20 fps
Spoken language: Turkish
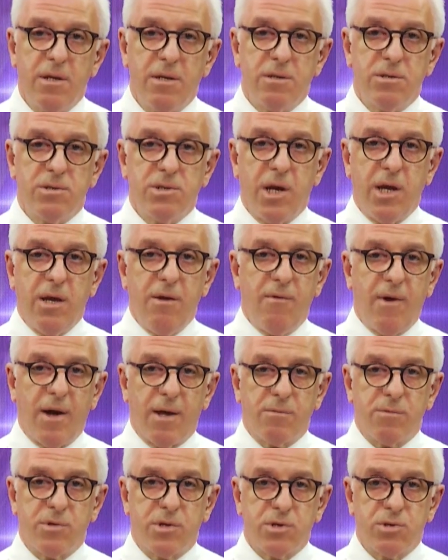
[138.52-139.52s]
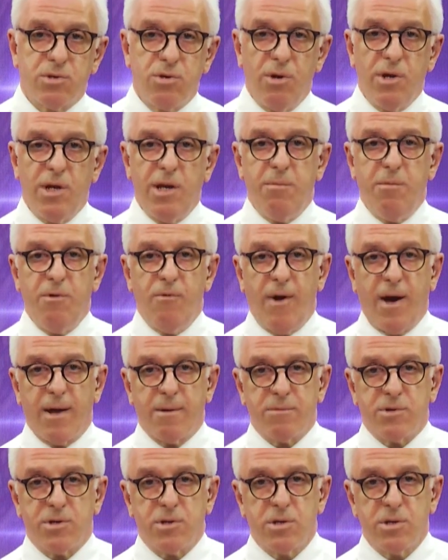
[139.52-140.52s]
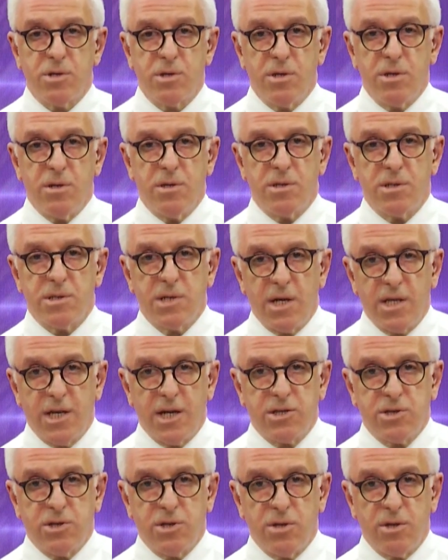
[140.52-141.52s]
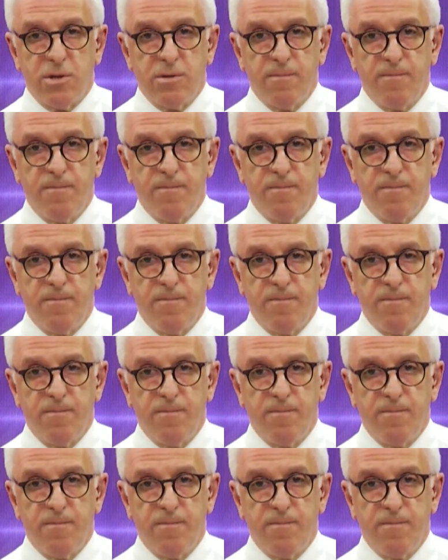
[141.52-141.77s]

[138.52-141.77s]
şeyi varmış, söylemi varmış e, sanatçının.